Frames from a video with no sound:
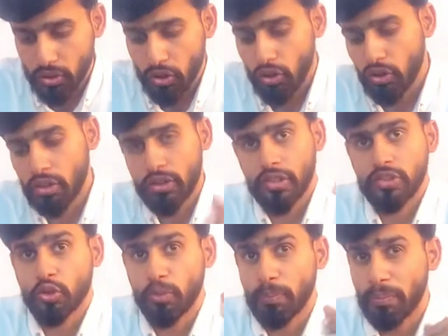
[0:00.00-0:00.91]
और
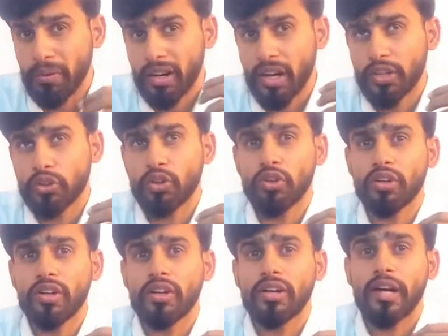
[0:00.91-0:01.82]
जो यू नो
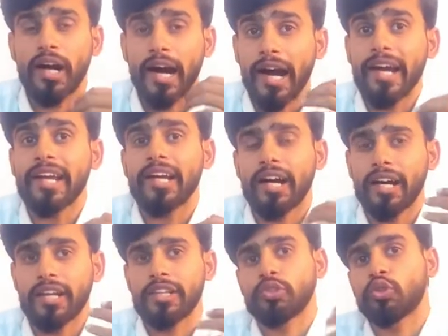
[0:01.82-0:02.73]
हाई
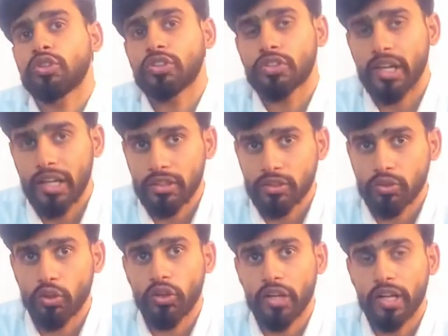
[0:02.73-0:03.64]
हाई जो उनका
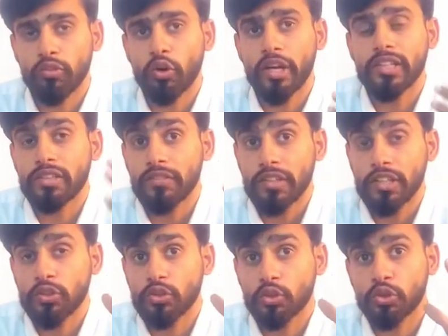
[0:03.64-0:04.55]
स्कोर है वो है
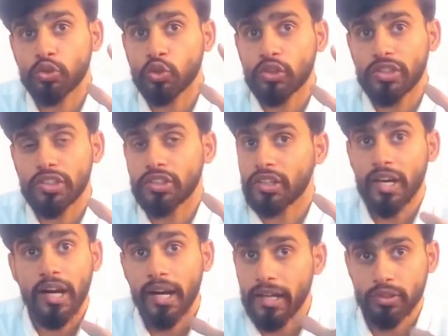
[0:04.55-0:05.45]
72 स्कोर से जिनका
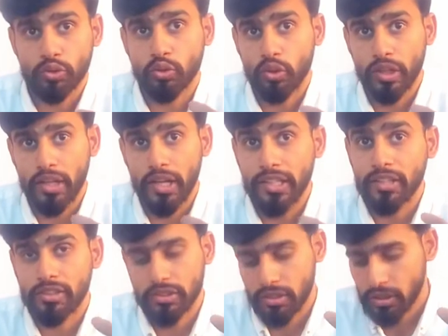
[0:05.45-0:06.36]
हाई स्कोर है
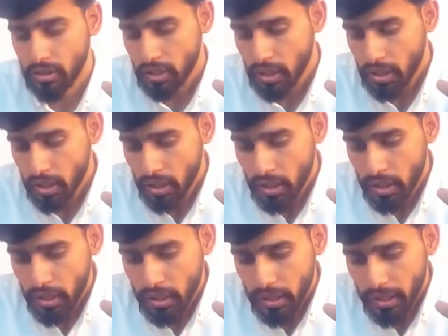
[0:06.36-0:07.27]
हाईएस्ट
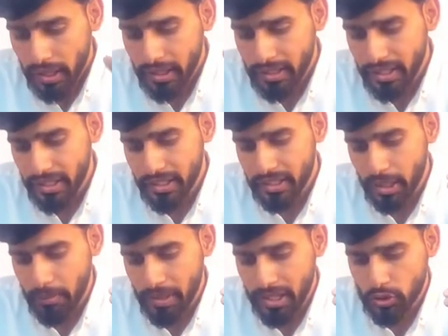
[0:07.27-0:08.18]
एट तो एंड
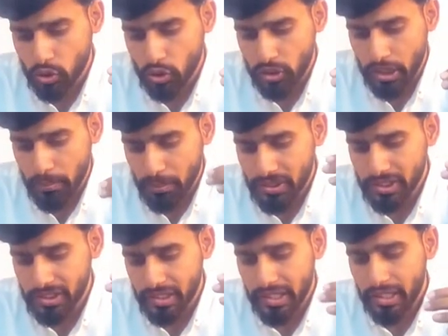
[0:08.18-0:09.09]
हमारा जो
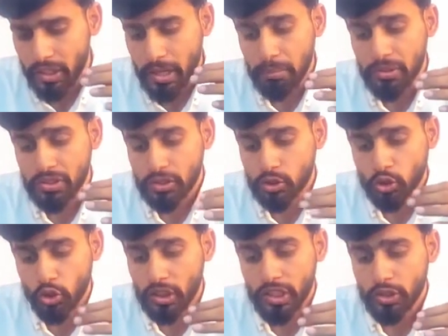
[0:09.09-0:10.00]
कैंपसेस हैं कैंपसेस
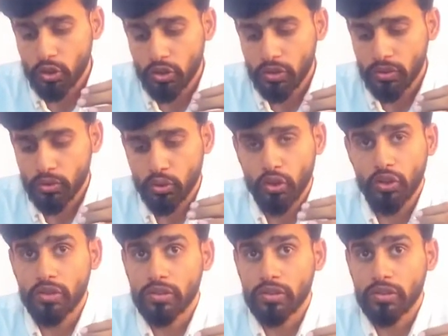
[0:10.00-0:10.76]
टोटल दो यू नो